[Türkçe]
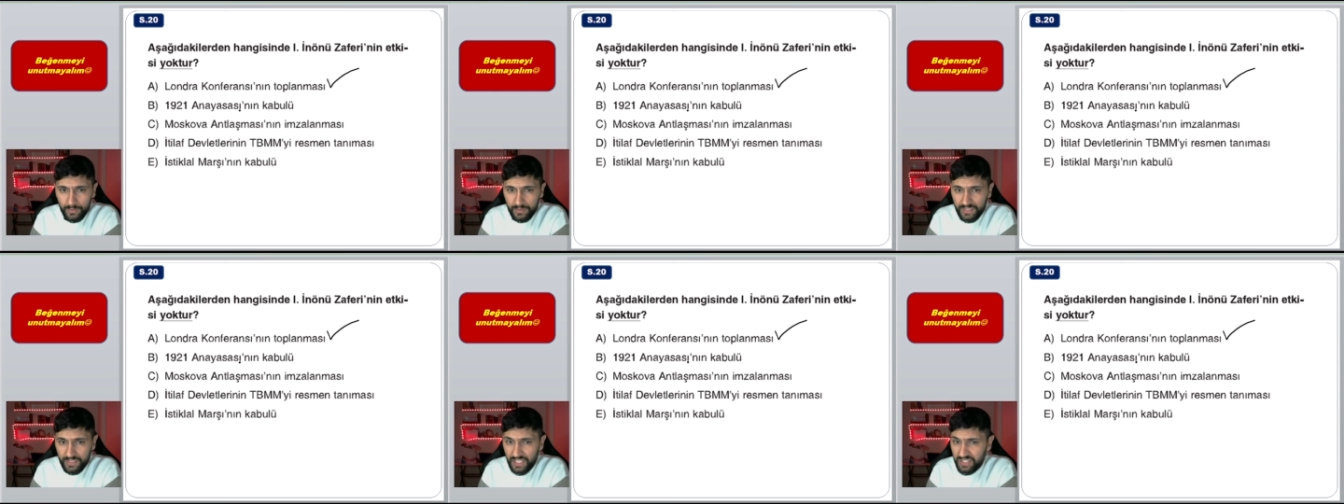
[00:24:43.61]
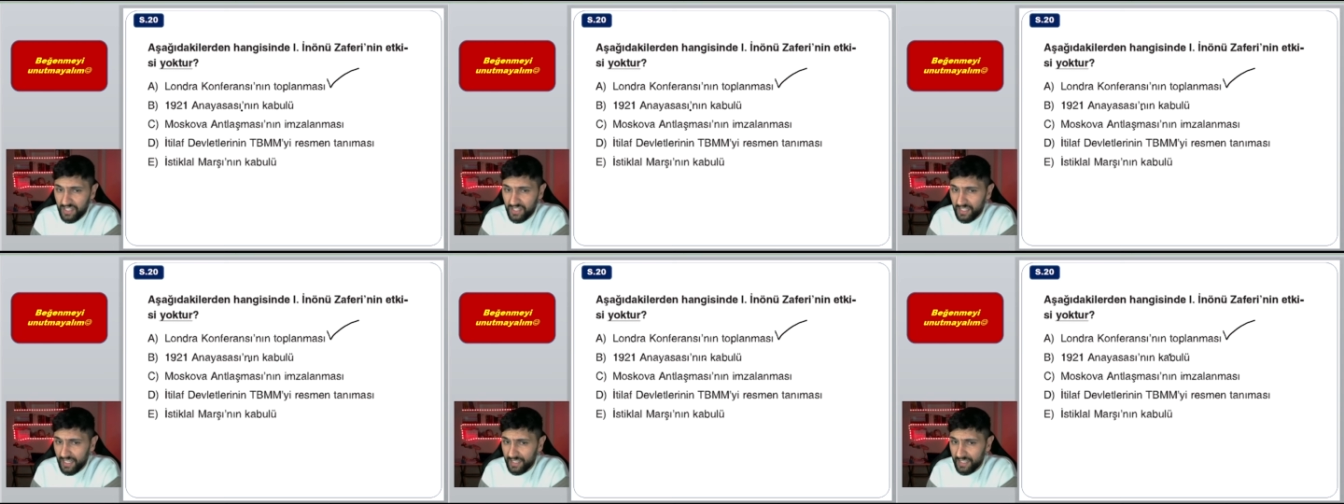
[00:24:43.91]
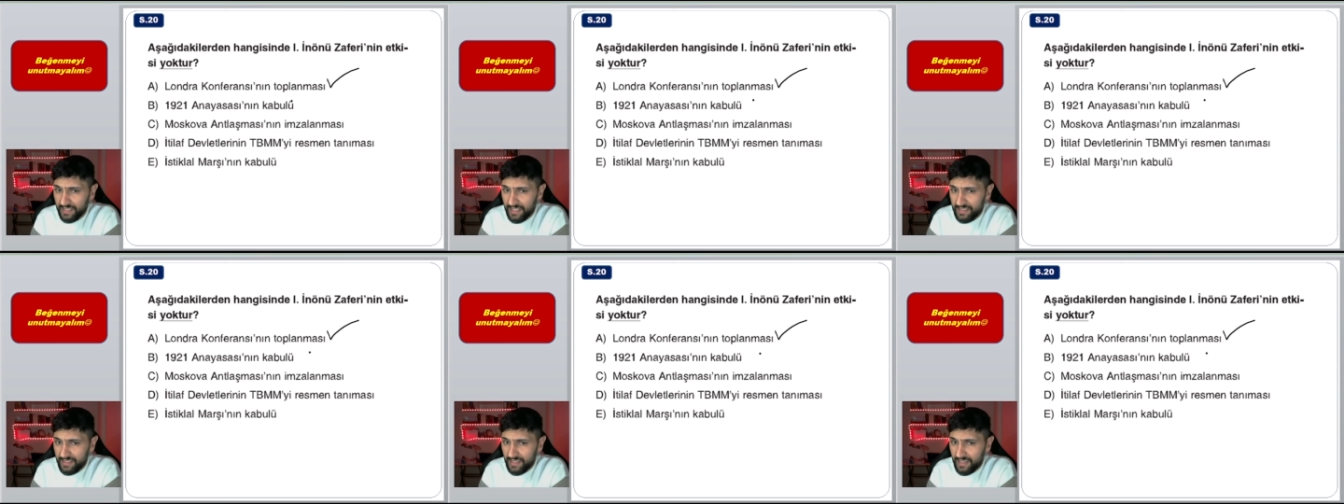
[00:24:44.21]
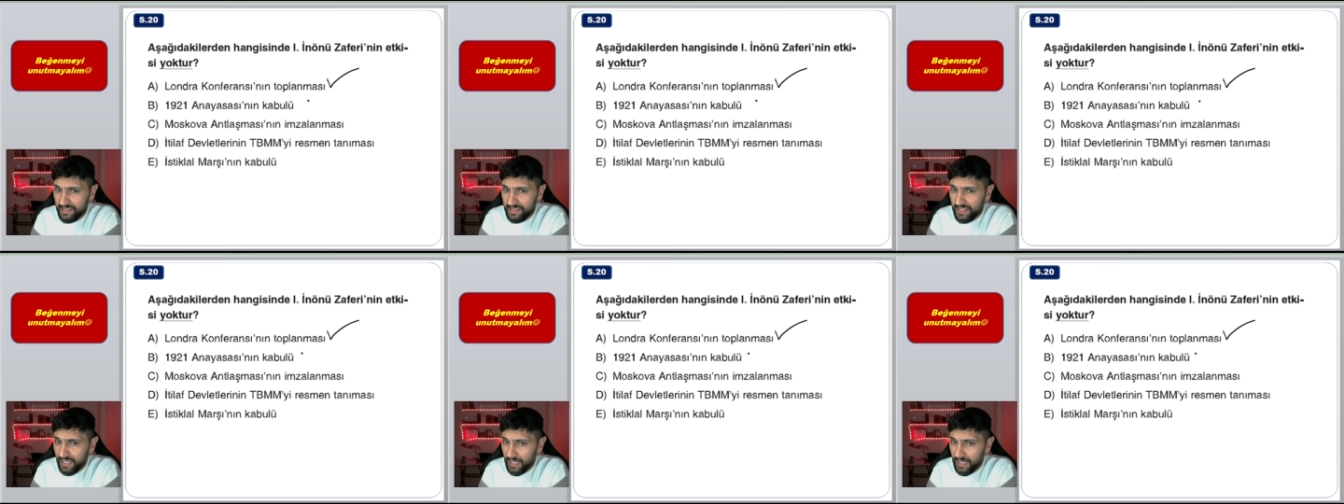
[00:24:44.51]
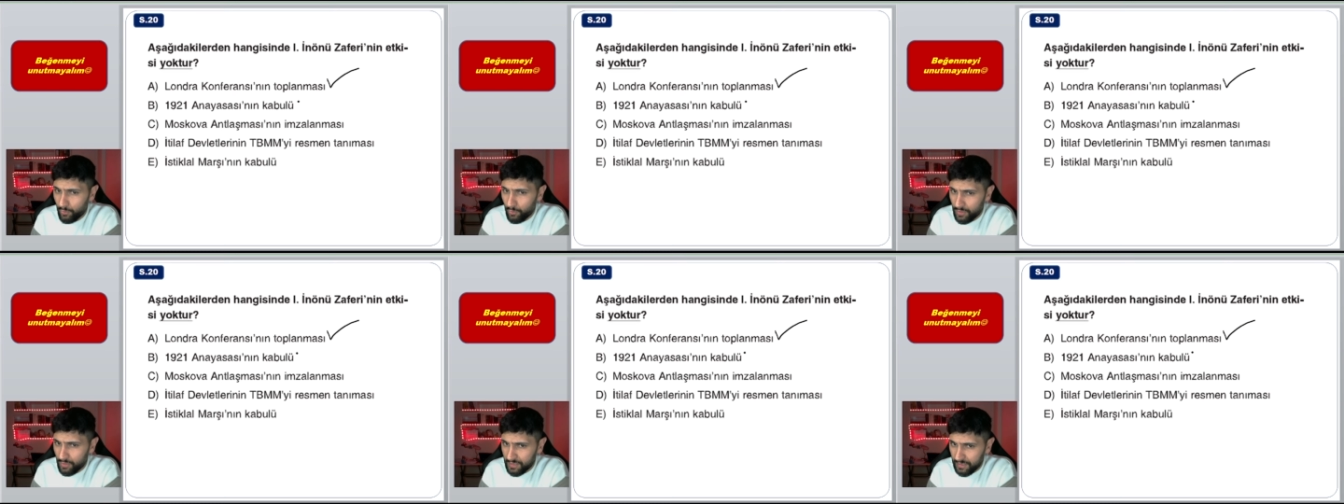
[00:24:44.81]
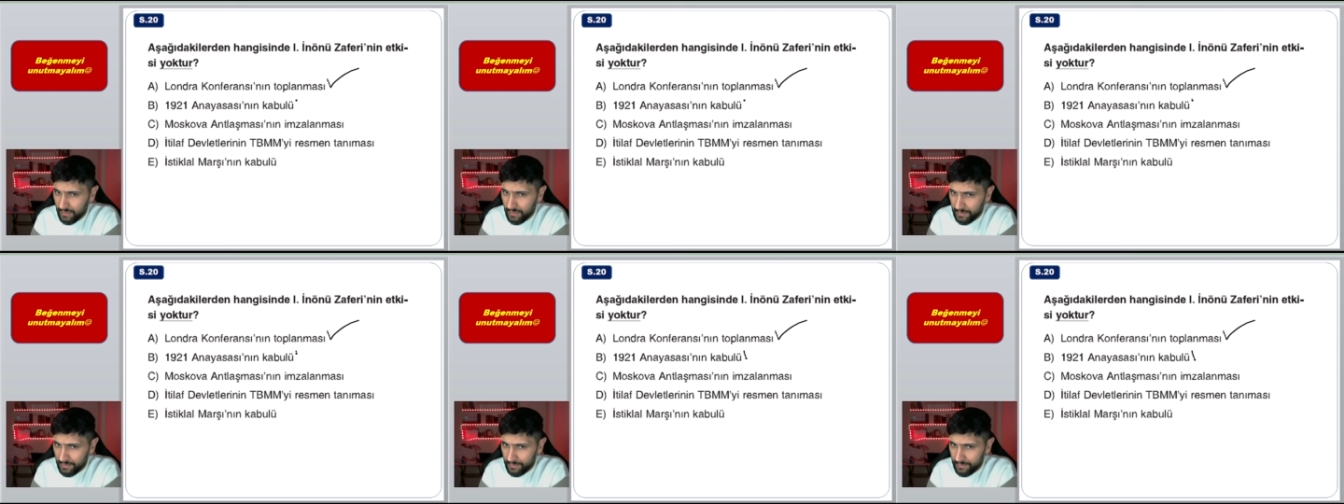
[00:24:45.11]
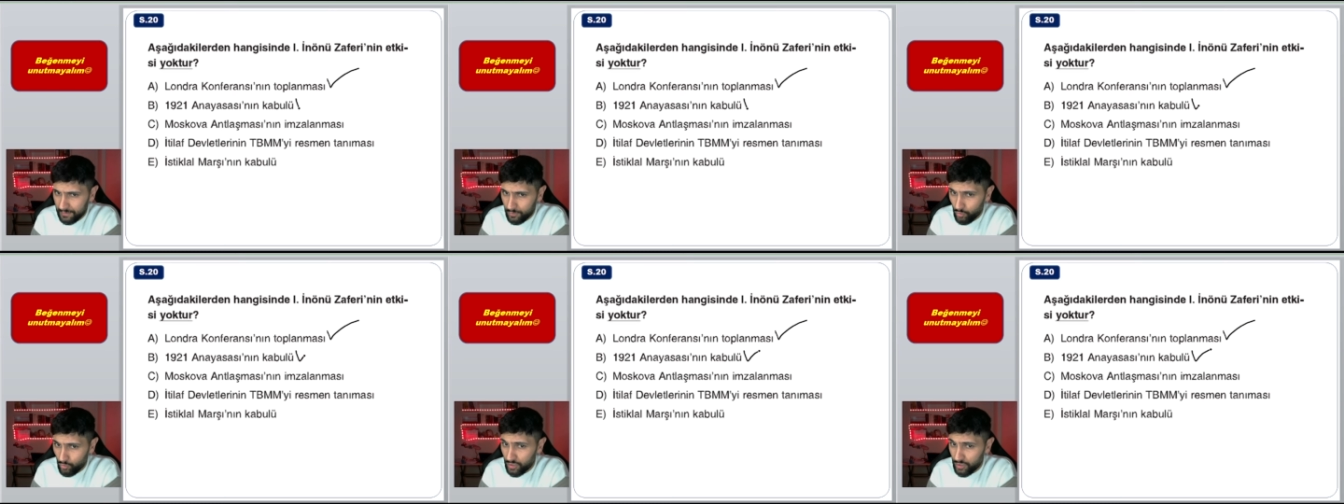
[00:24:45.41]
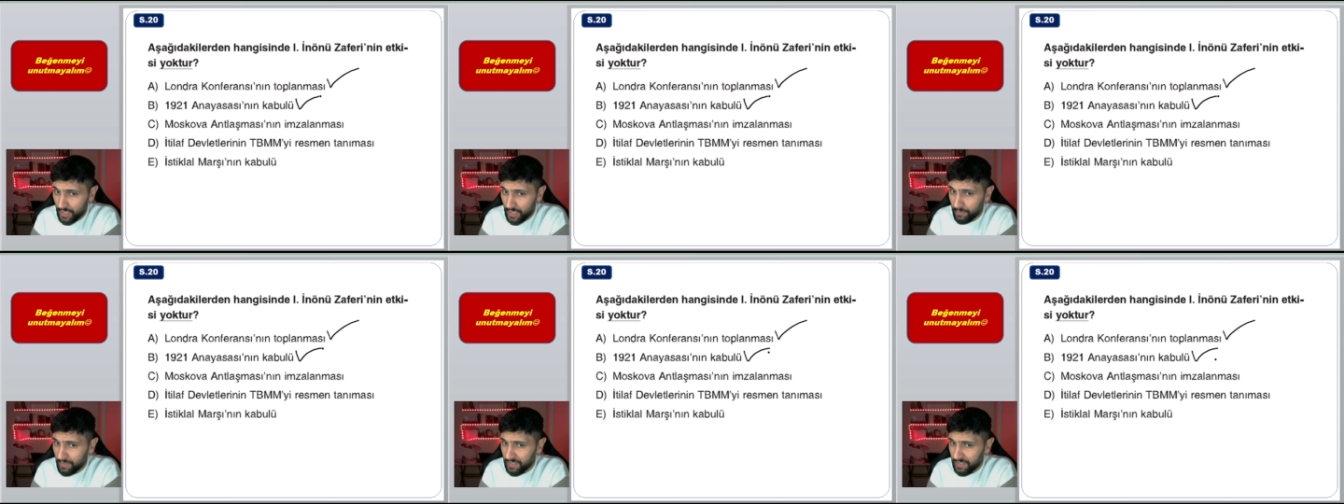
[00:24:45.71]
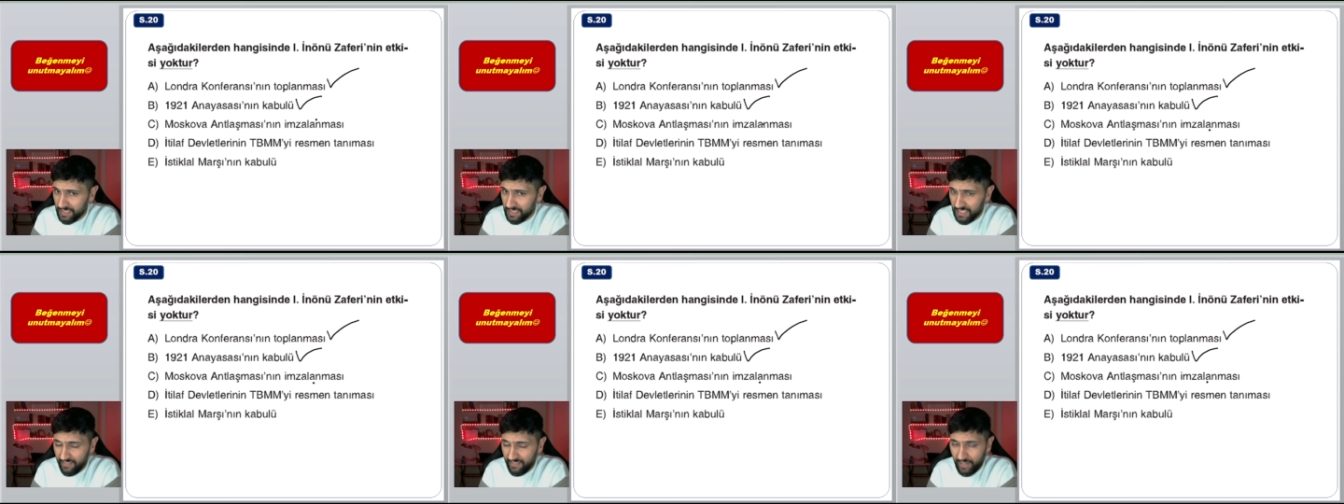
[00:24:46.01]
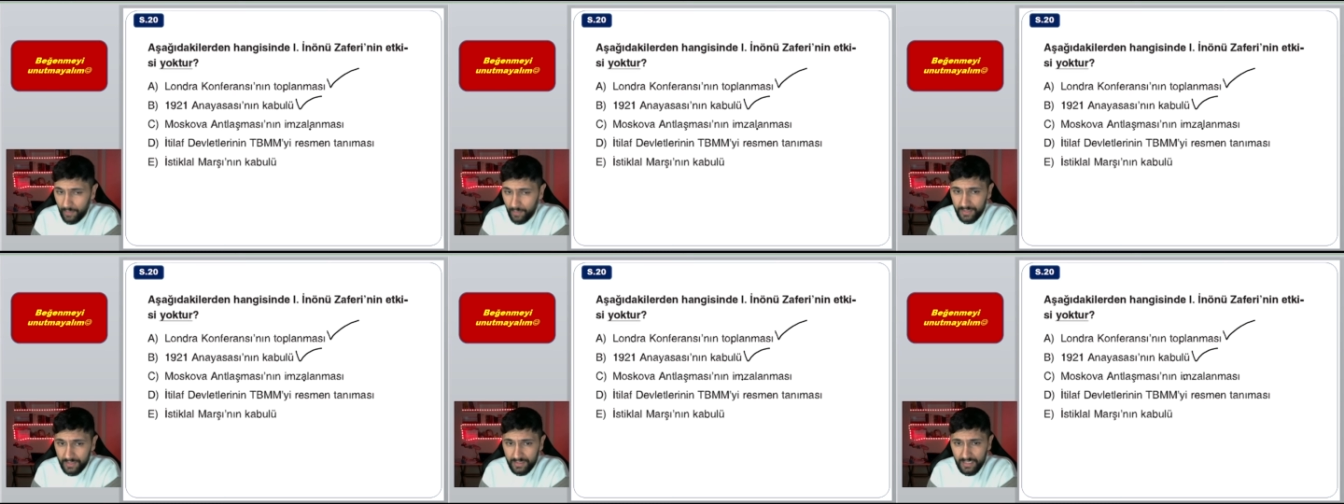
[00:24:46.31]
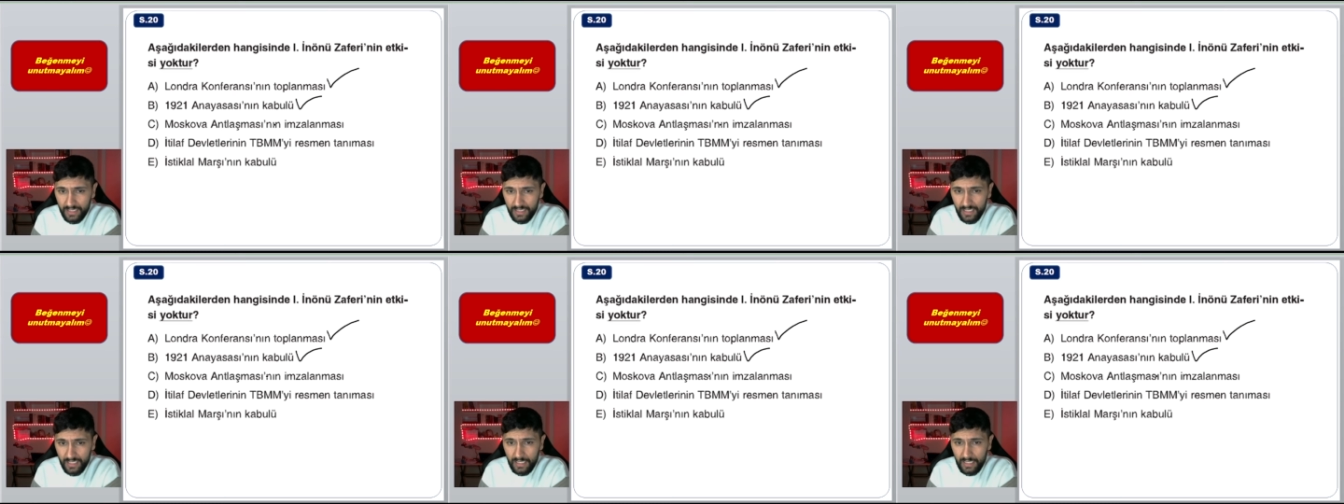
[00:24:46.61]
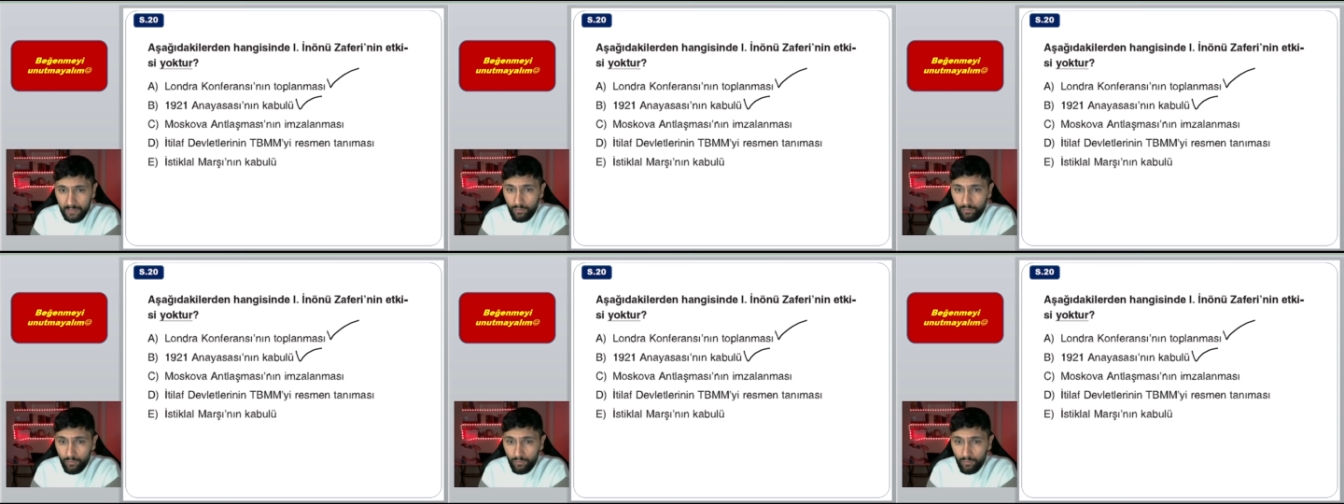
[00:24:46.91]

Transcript: Teşkilat esasiye kabul edildi. Güçler Birliği devam etti.